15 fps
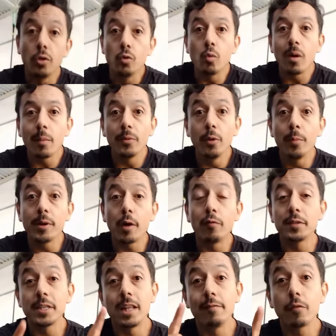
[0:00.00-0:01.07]
No abdominal
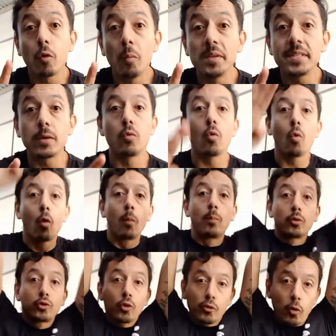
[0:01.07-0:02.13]
você deve começar com o
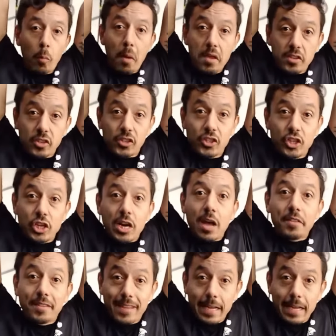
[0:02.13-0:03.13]
corpo totalmente esticado e